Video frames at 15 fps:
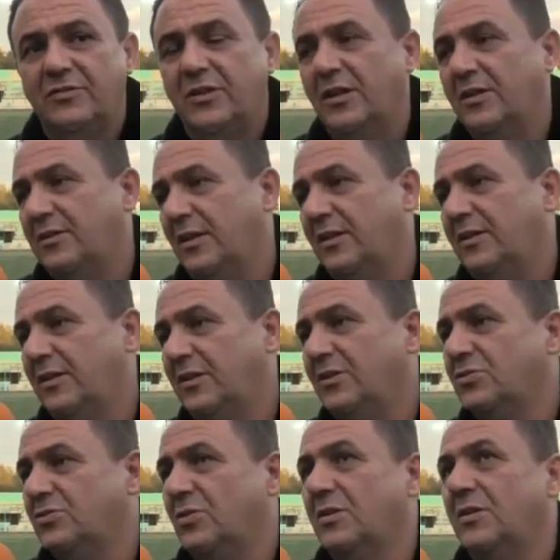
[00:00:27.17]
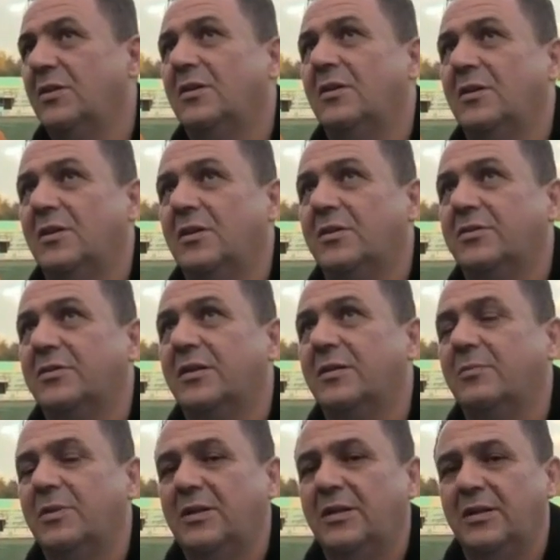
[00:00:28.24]
فيها ثاني شغل آه،
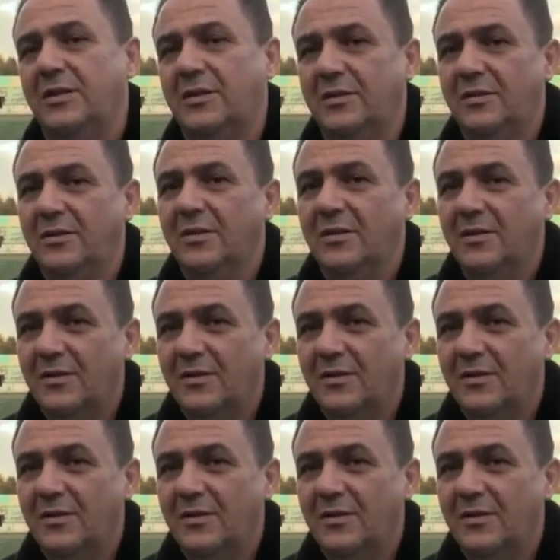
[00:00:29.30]
نظن باللي